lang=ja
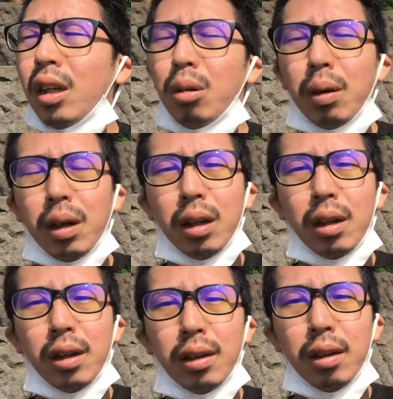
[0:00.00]
わから
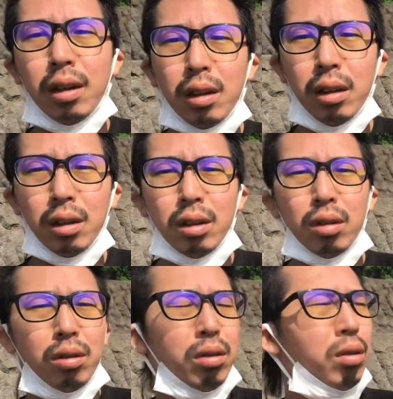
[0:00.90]
ないななんでなんだ
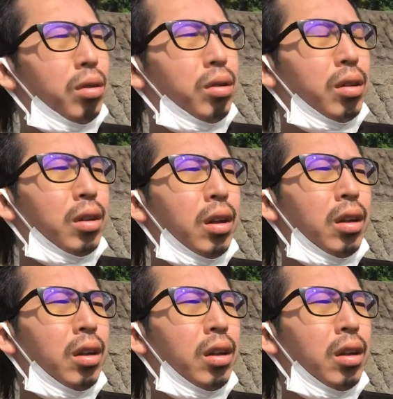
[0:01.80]
ろう先